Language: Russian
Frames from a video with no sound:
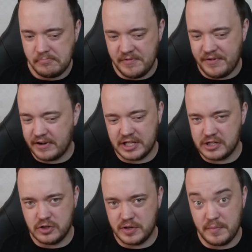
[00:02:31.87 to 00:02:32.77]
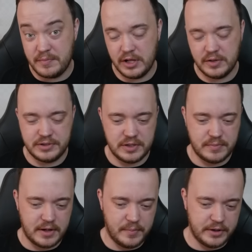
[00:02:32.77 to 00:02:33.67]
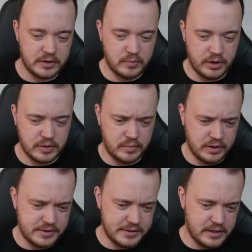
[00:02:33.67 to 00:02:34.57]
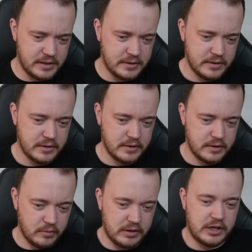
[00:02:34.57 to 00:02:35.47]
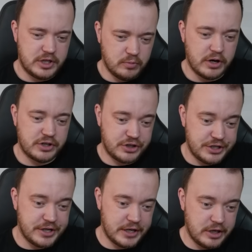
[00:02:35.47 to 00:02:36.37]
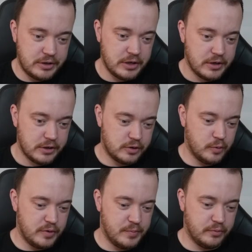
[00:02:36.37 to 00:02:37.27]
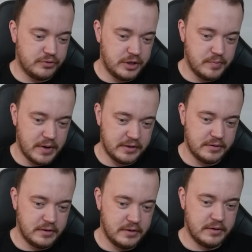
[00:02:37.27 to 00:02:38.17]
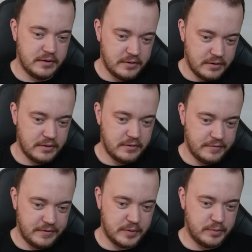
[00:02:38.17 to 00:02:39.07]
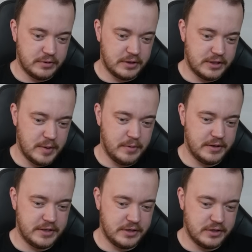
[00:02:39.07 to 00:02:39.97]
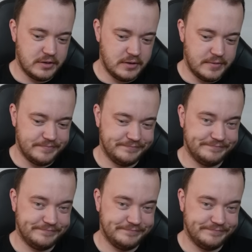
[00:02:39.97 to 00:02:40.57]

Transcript: не факт даже, что я белых здесь брал. Поэтому это было сильно. Ну а для чего от 6 ходить, чтобы не получить мат ферзь бьет h7, ладья h4.